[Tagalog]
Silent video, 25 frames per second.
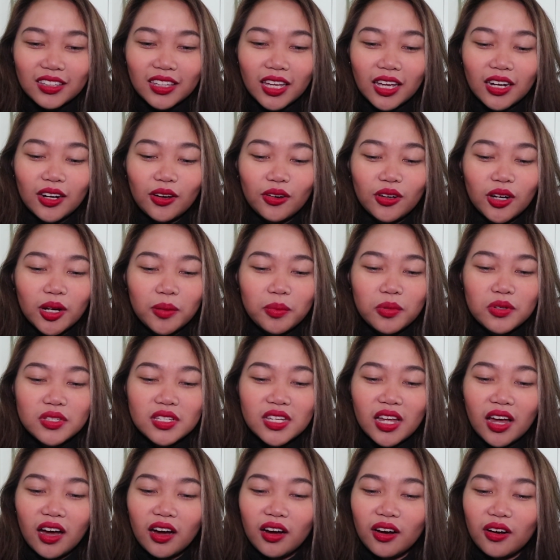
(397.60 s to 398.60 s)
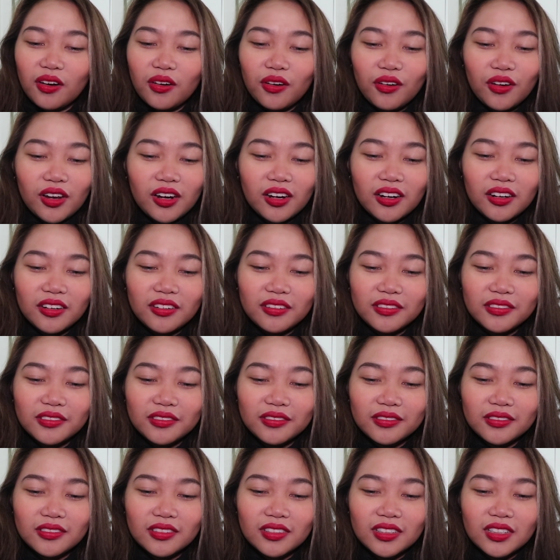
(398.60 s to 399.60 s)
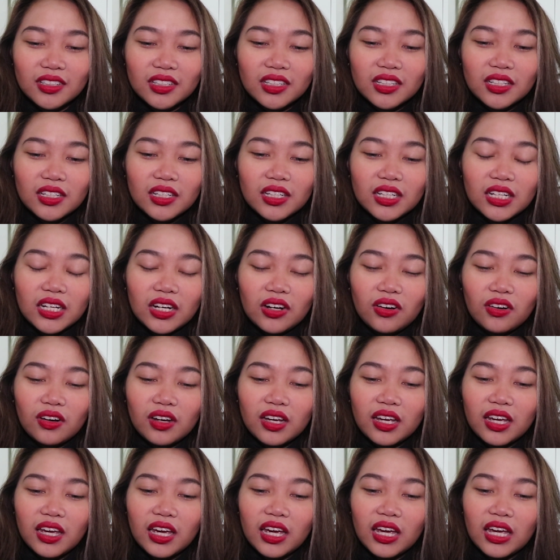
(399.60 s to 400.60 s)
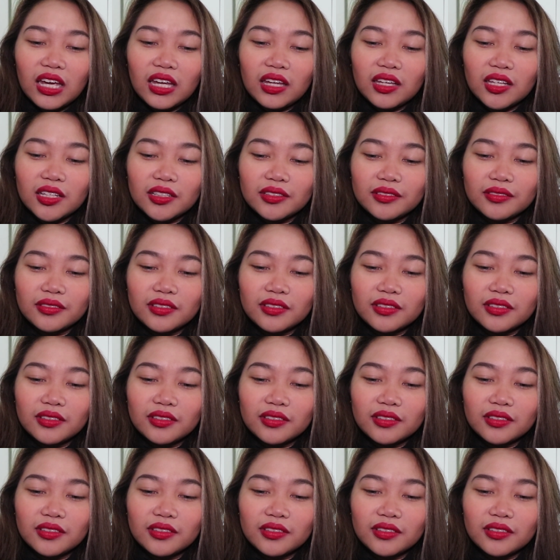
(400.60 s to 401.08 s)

Tanaw na po si Uncle. Okay.